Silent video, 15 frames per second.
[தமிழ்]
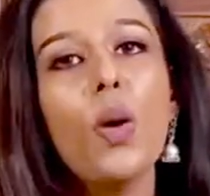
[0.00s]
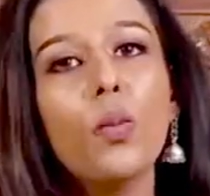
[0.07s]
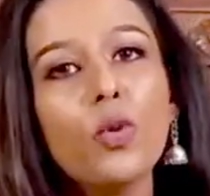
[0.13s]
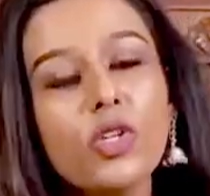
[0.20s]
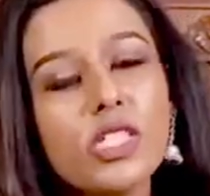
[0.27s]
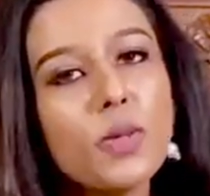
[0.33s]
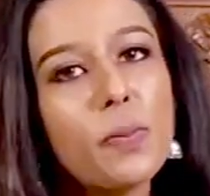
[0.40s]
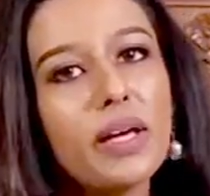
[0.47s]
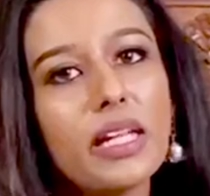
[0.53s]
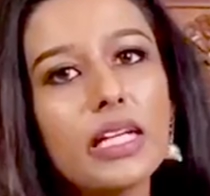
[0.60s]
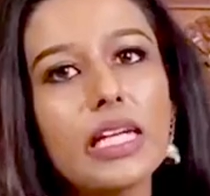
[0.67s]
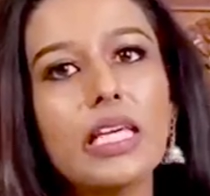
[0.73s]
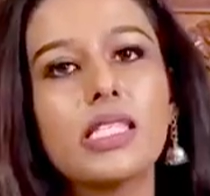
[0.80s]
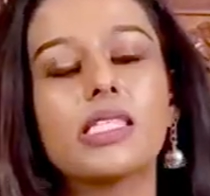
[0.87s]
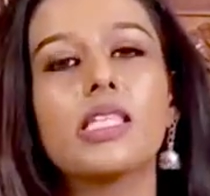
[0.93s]

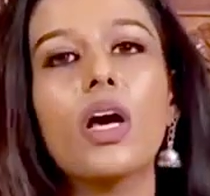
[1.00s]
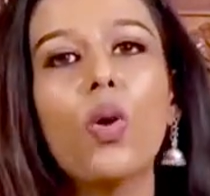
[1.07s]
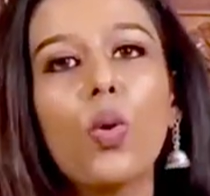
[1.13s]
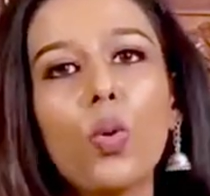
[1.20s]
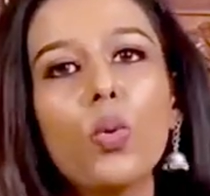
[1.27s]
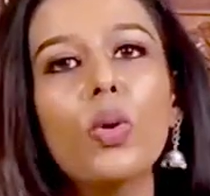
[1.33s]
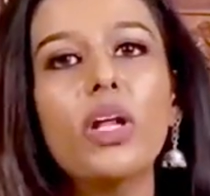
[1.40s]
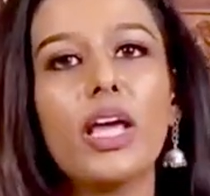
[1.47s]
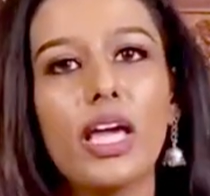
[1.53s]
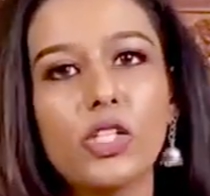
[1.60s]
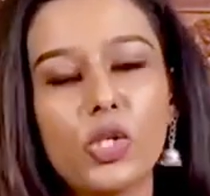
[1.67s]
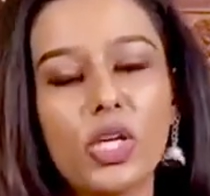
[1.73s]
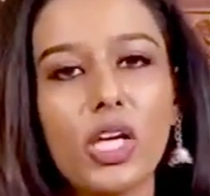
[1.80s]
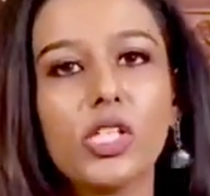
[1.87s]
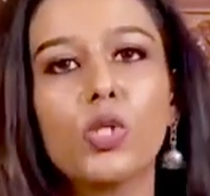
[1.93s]
முனிசிபாலிட்டிஸ் தான் ஒவ்வொரு
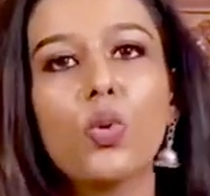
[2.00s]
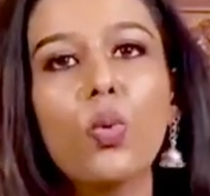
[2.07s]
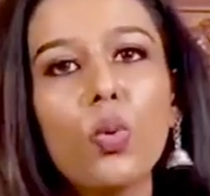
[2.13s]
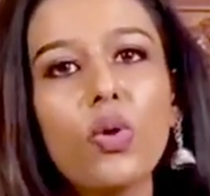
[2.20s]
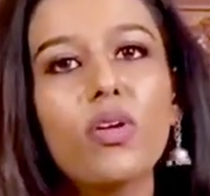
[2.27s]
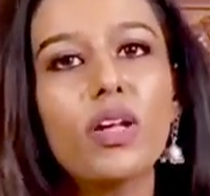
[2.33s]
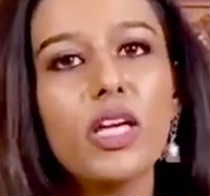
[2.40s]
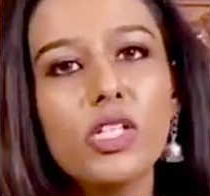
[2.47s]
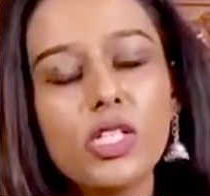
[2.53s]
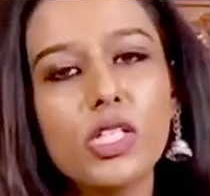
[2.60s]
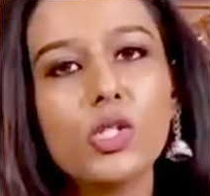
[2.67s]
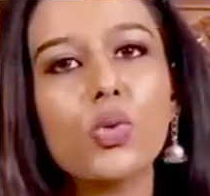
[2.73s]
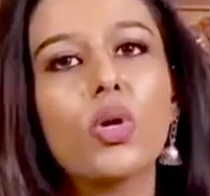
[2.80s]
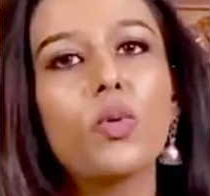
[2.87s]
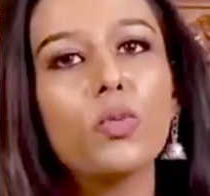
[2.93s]
எஜுகேஷன் ஒவ்வொரு
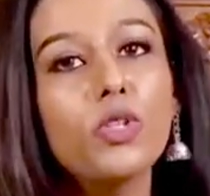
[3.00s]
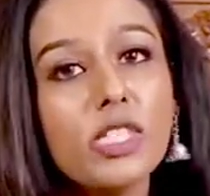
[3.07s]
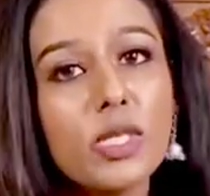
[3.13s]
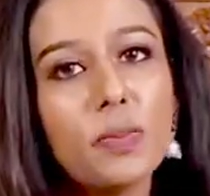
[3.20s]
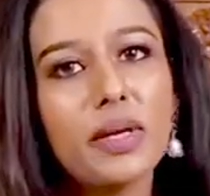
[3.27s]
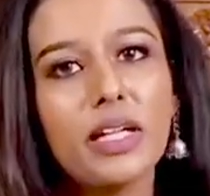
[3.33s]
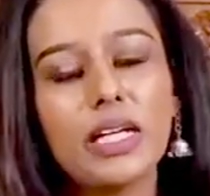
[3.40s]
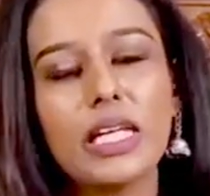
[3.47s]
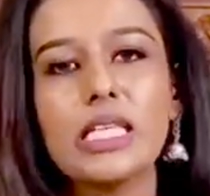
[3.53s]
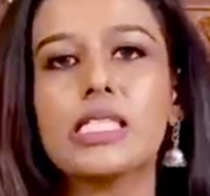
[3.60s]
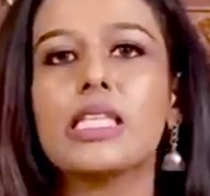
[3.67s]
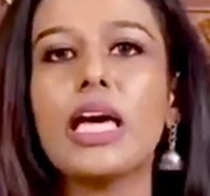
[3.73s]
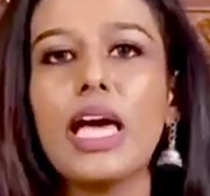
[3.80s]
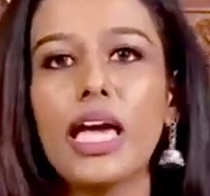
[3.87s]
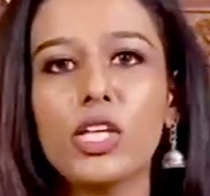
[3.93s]
ரீஜன்ஸோட
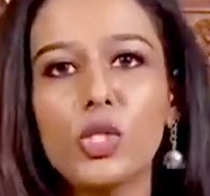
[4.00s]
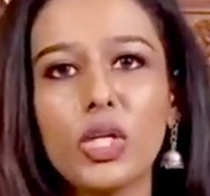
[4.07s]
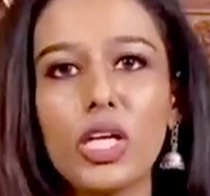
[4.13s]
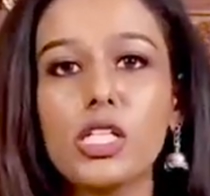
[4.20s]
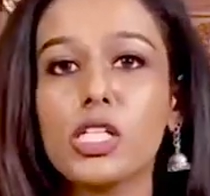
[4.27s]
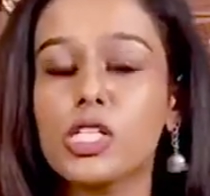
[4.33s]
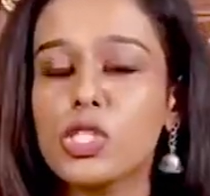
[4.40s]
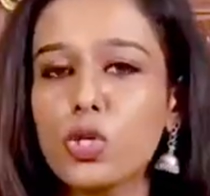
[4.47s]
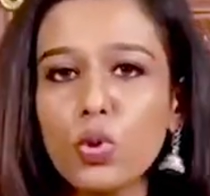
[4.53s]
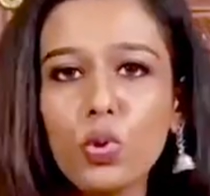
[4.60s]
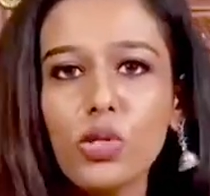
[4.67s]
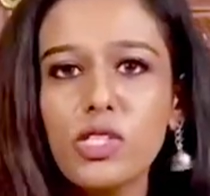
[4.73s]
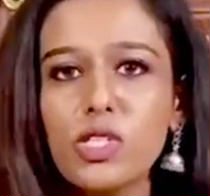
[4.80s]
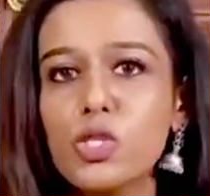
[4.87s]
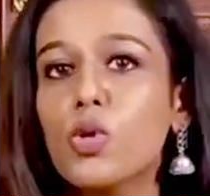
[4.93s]
முனிசிபாலிட்டிஸ் தான் எஜுகேஷன்
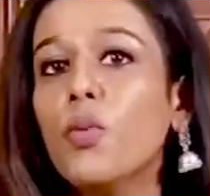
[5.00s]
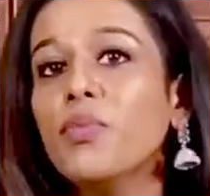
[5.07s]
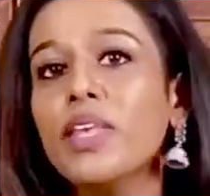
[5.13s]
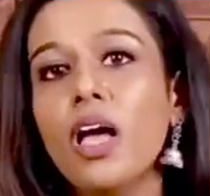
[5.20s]
ஸ்கூல்ஸ் டு